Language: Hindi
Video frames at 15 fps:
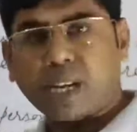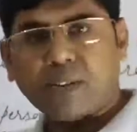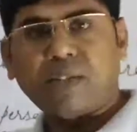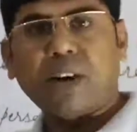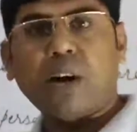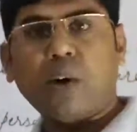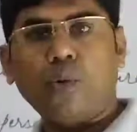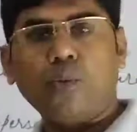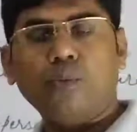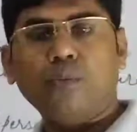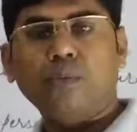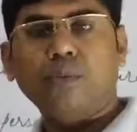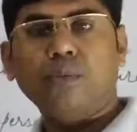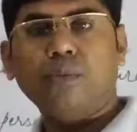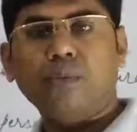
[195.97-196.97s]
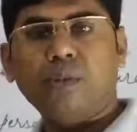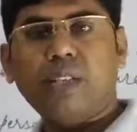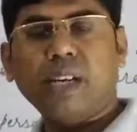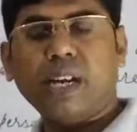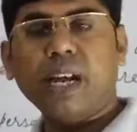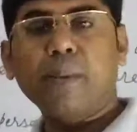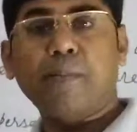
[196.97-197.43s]
का भाव
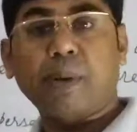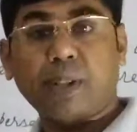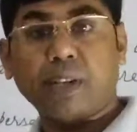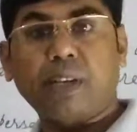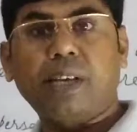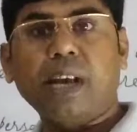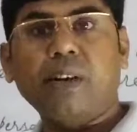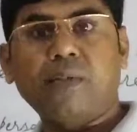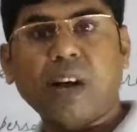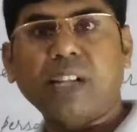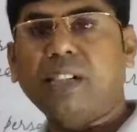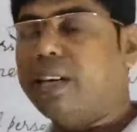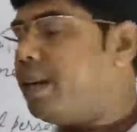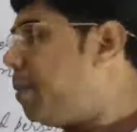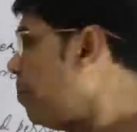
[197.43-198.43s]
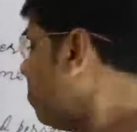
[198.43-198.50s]
ठीक है प्रतिज्ञा वादा